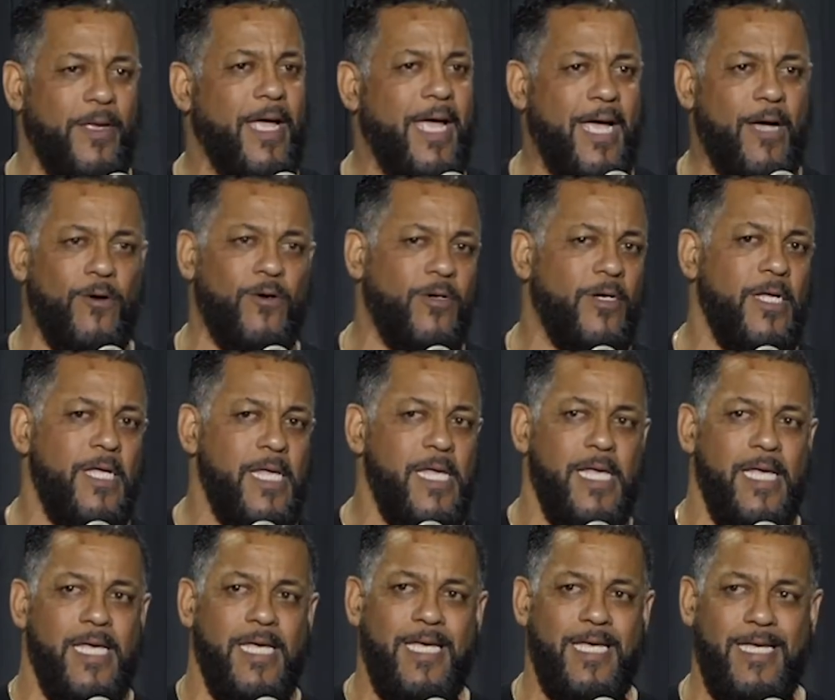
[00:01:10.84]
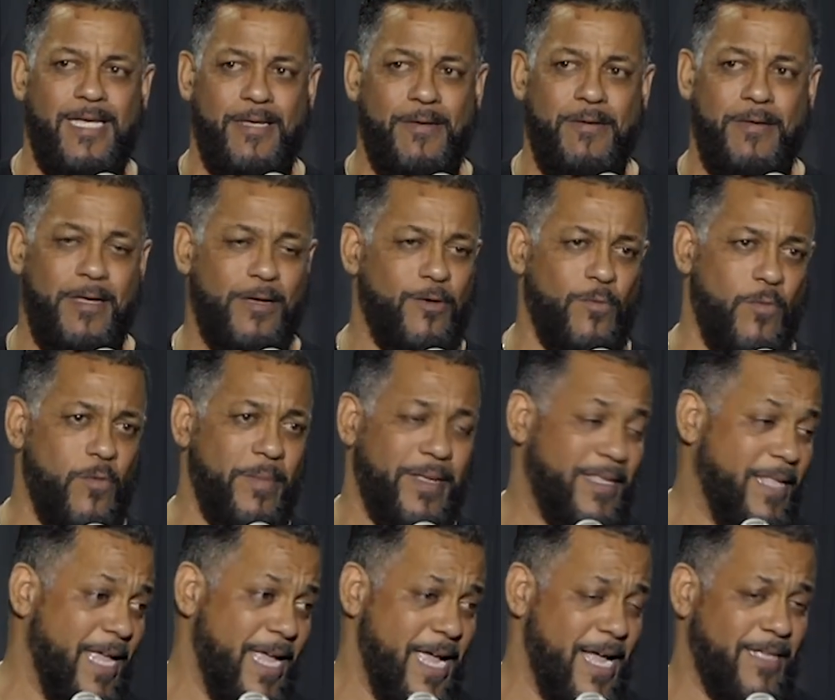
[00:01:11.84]
viejos. Y eh, como mi
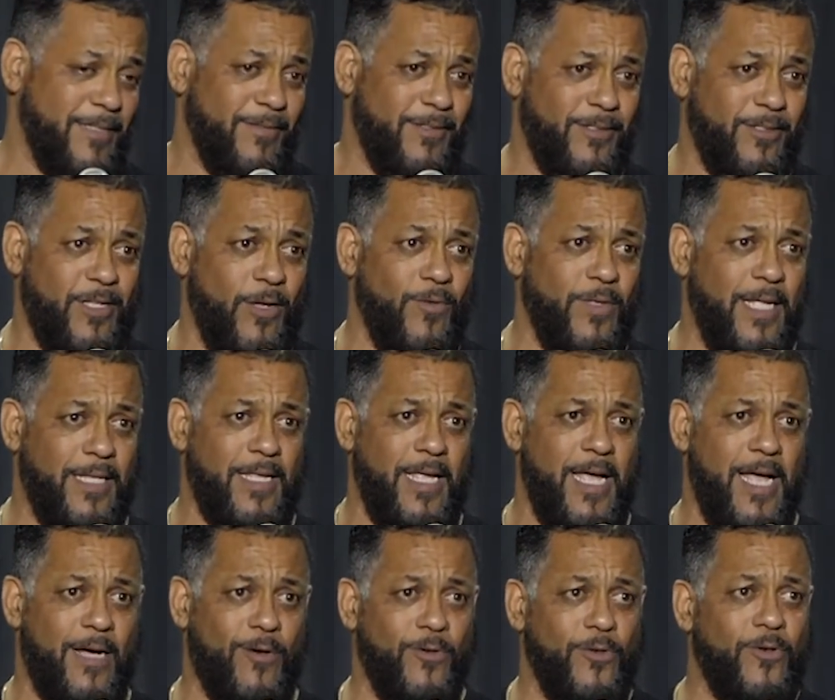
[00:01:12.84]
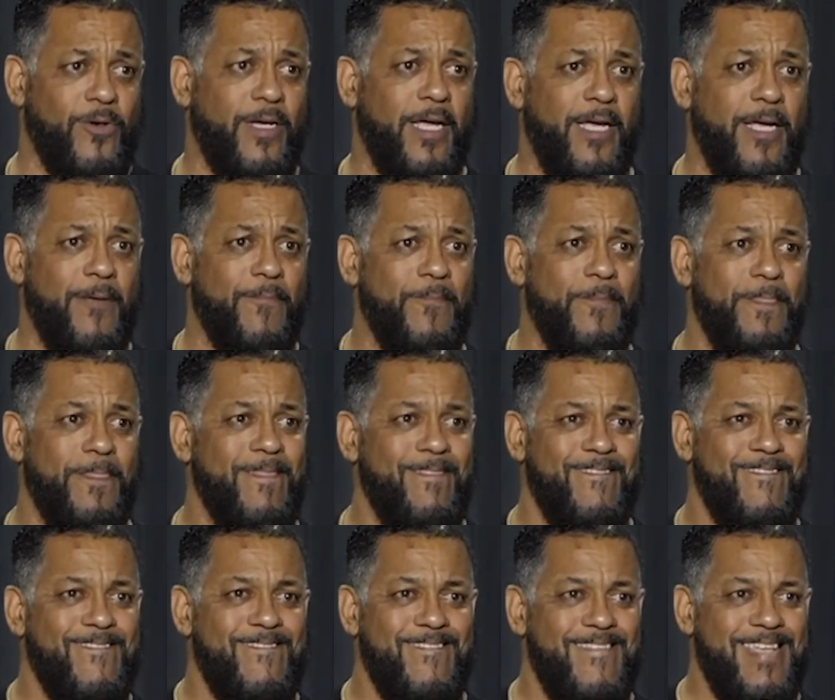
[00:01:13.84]
tía, yo tengo una tía, coño, que
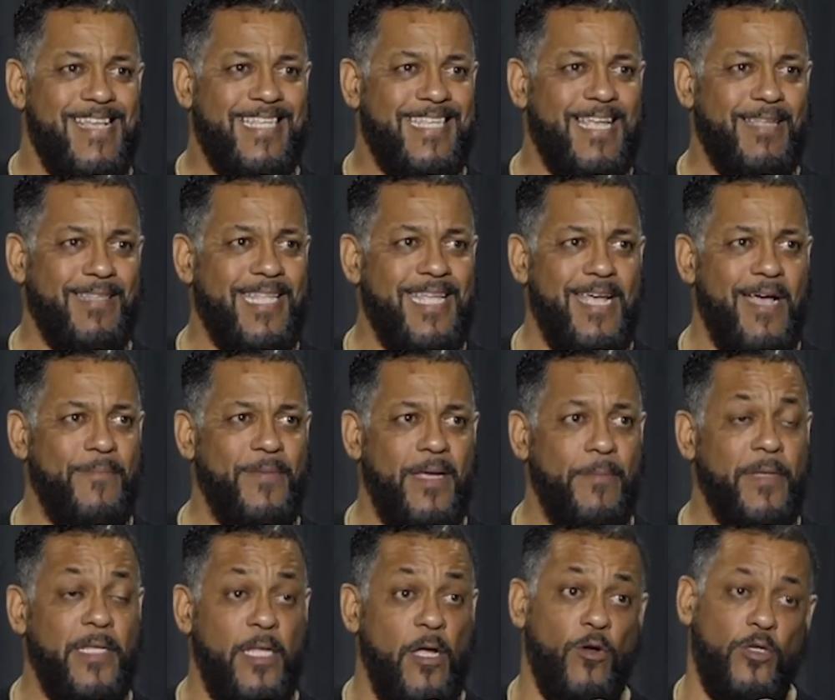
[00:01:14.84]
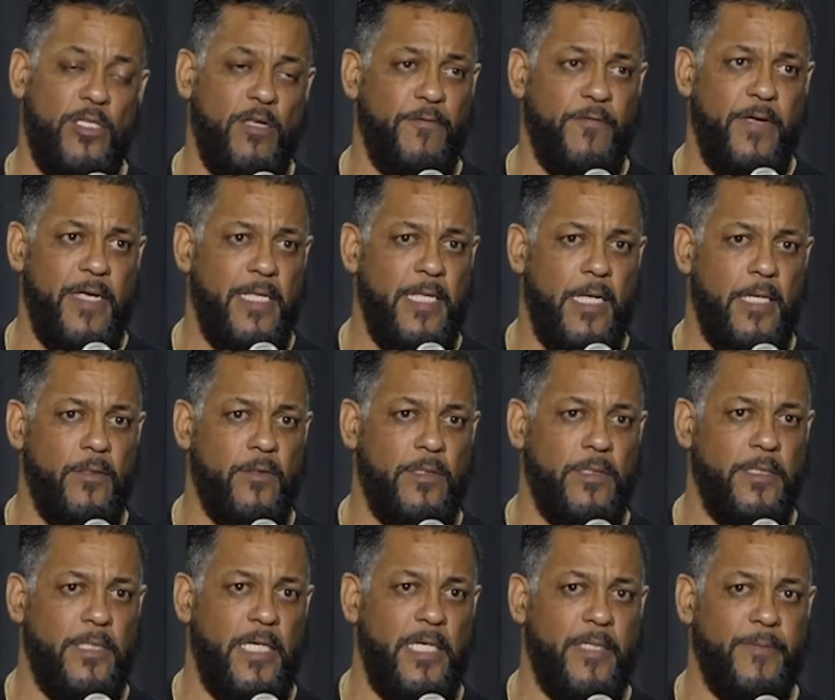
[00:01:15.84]
esa tía mía, mi tía Josefina,
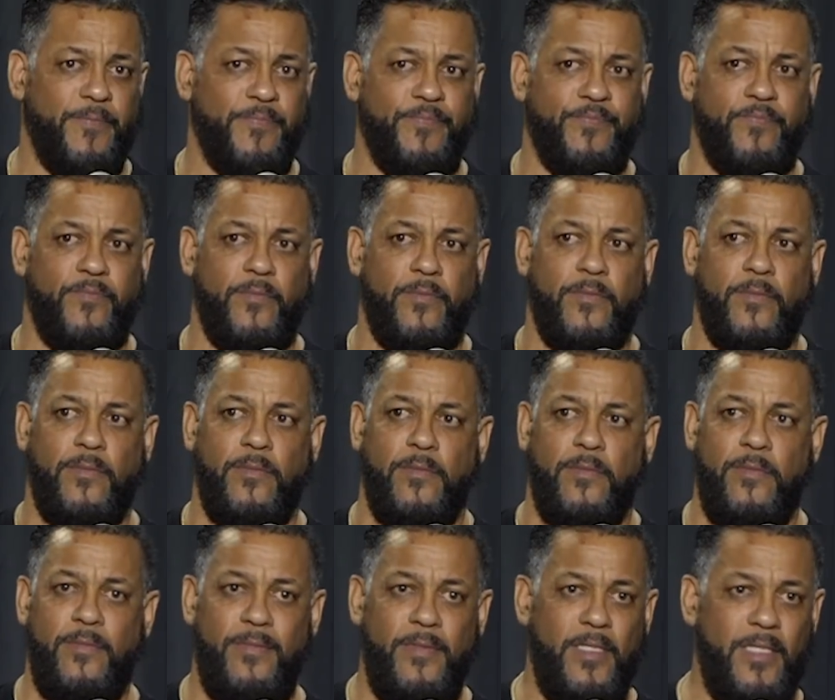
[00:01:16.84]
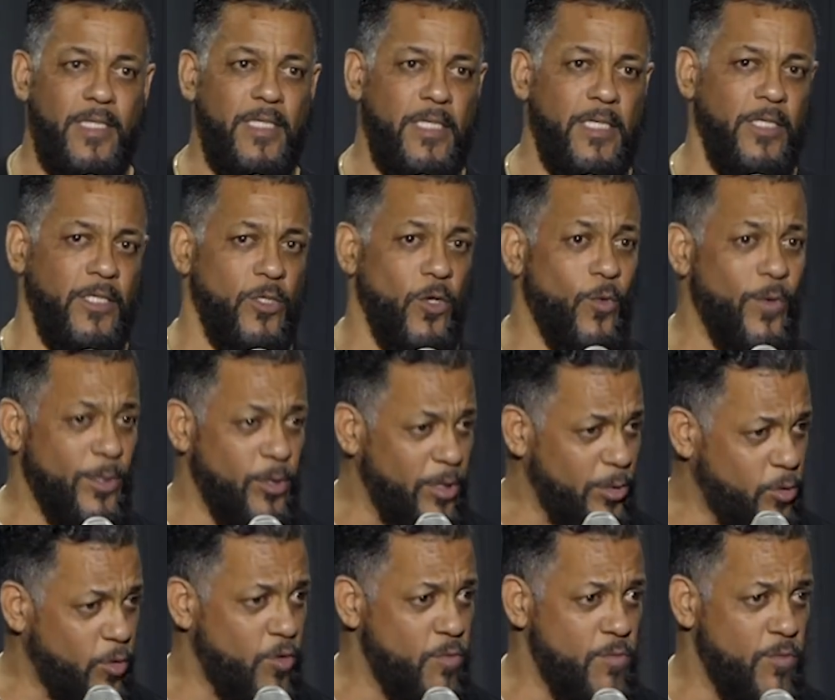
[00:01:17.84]
eh, yo cuento
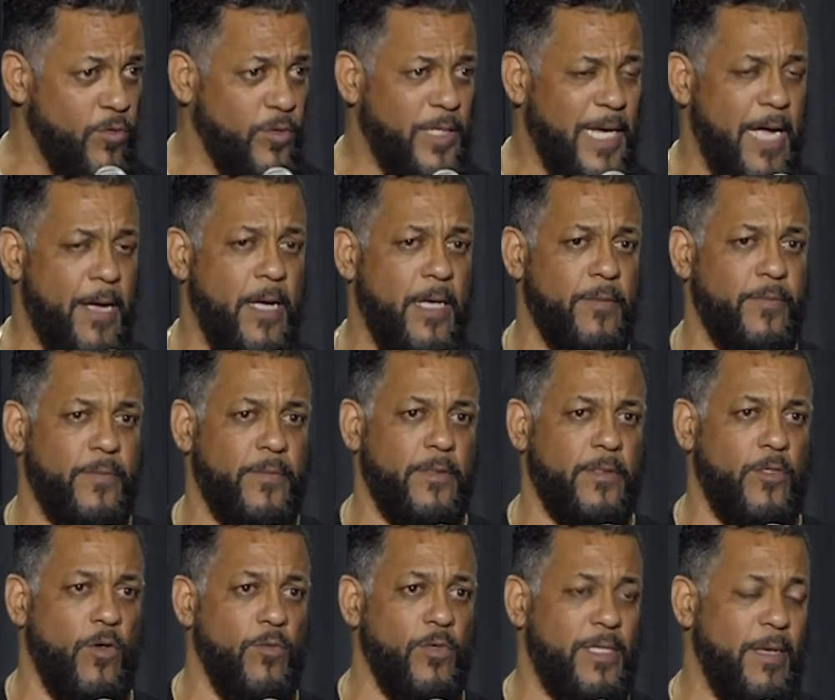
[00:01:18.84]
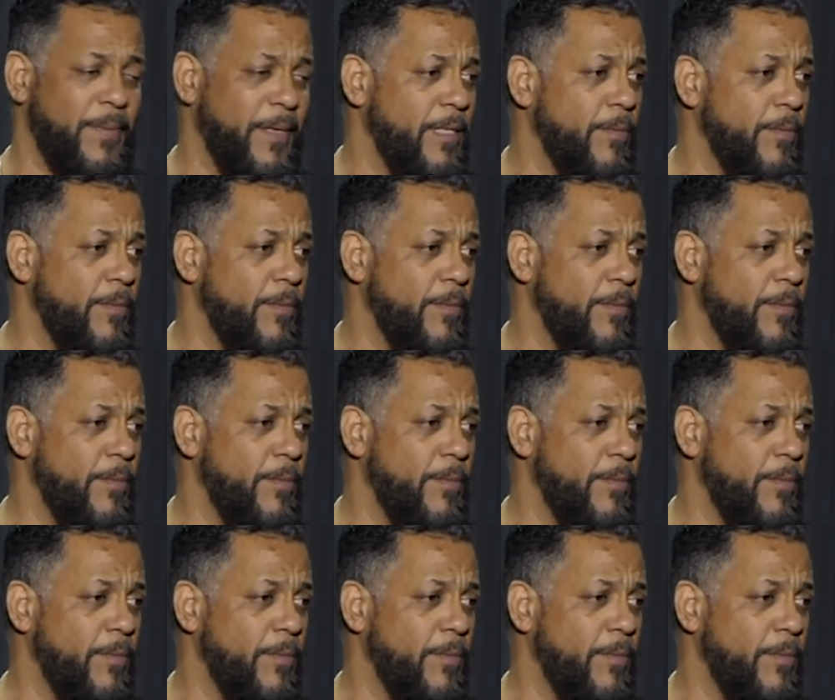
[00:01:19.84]
esto con mucha, con mucha